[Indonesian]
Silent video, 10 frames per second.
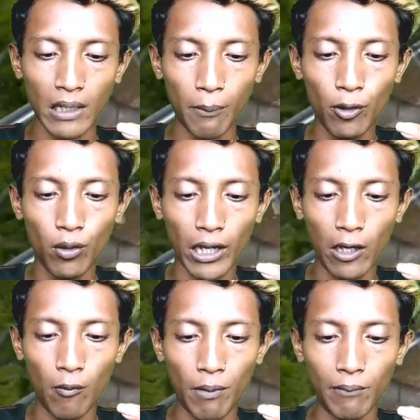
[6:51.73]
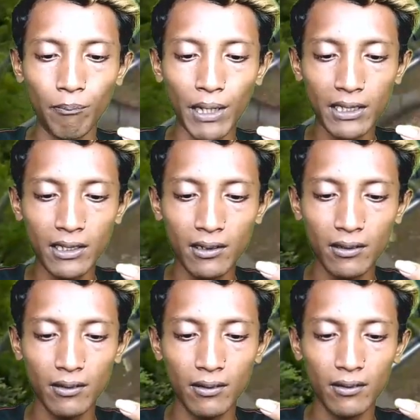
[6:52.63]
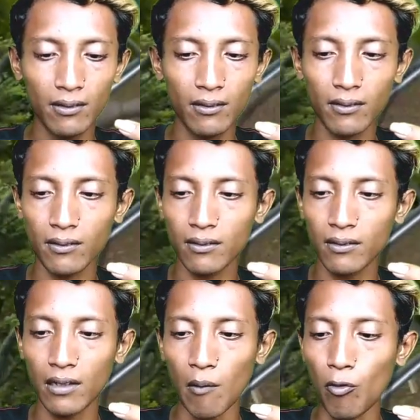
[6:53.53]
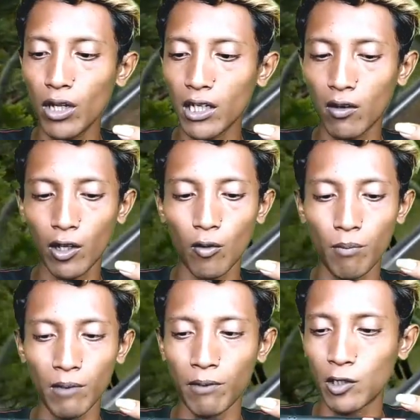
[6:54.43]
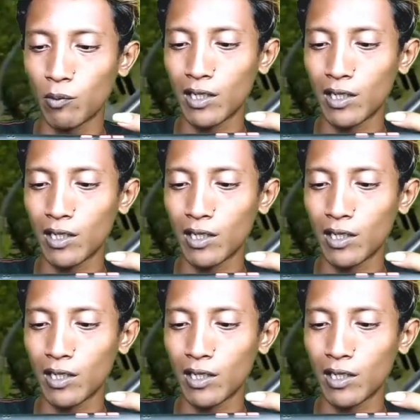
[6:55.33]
Namanya juga kelok 44 sih. Gak mungkin kalau kelok 44